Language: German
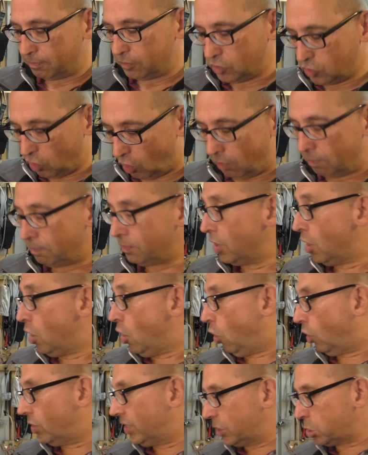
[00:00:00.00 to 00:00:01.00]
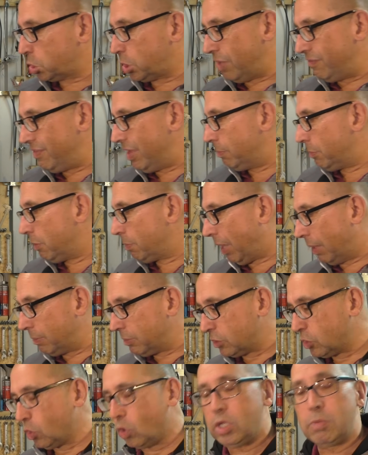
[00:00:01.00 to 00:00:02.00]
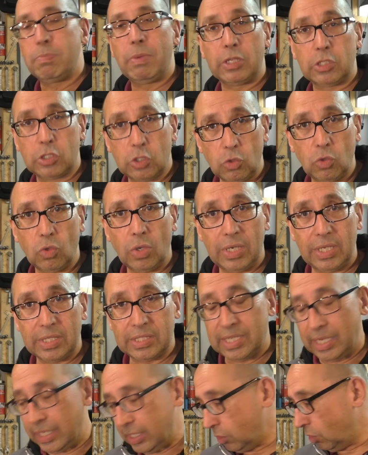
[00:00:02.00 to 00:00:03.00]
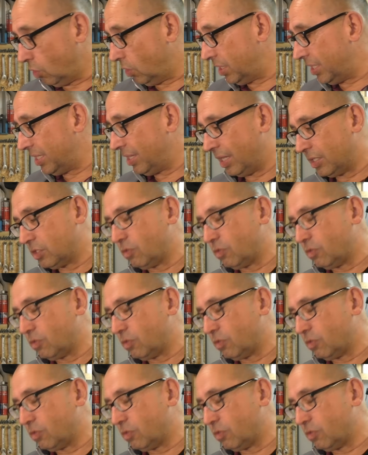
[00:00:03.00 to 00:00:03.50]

So, und jetzt stellen wir eben die Bremse zurück. Ich mache Zündung an, dann zeige ich euch.